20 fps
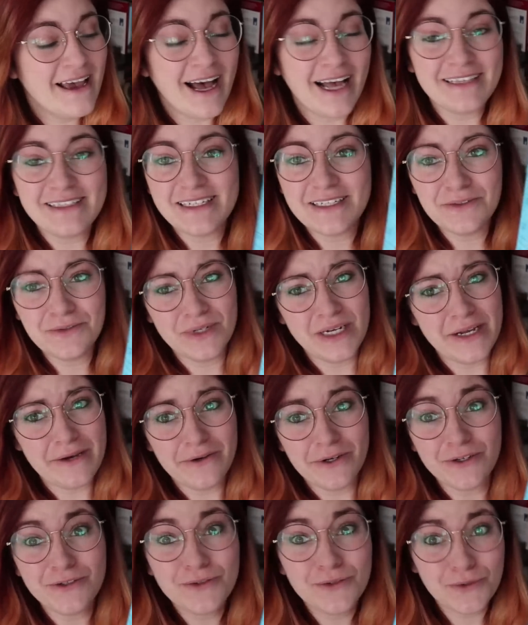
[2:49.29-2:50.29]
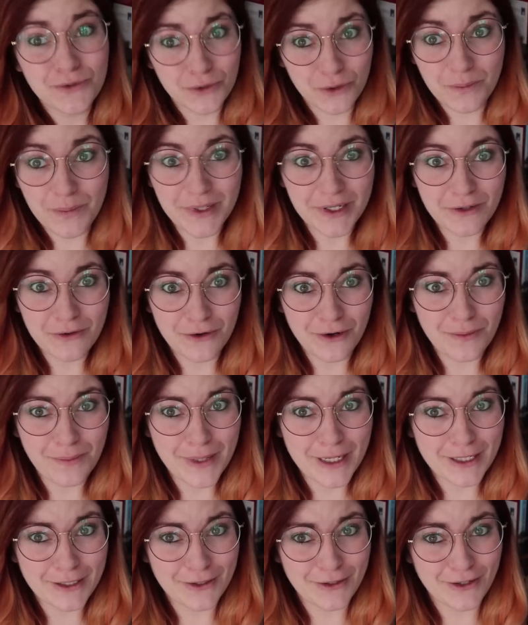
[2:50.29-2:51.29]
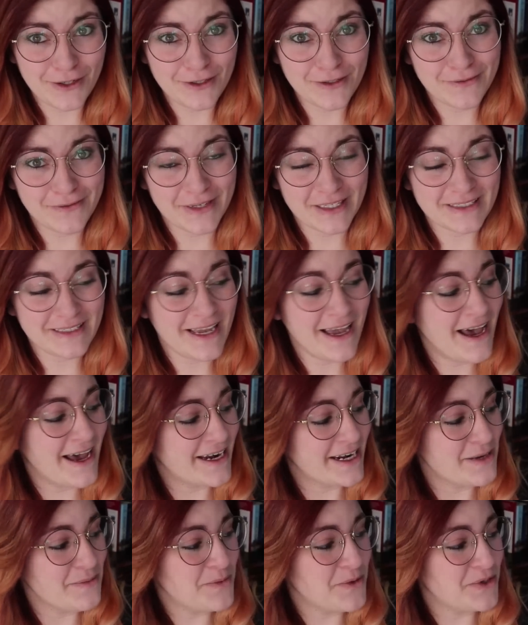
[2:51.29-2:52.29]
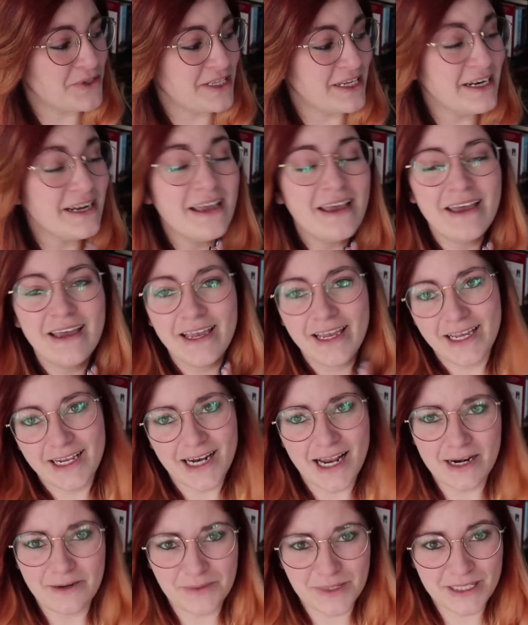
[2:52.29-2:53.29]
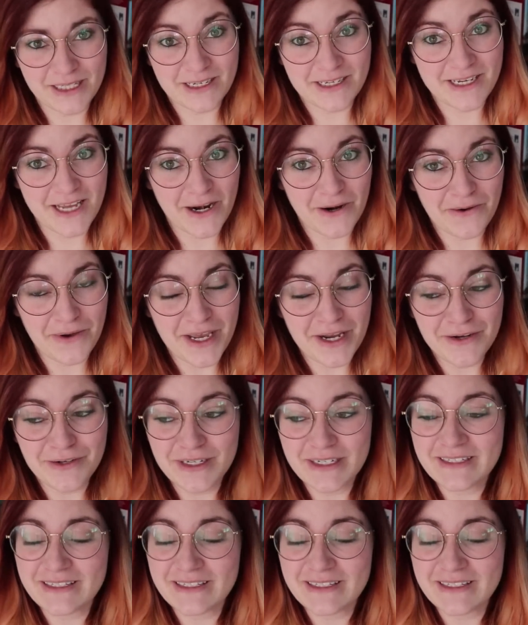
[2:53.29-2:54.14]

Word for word: así que es un libro súper cool para para todos los fans de Harry Potter y claramente ya lo vieron,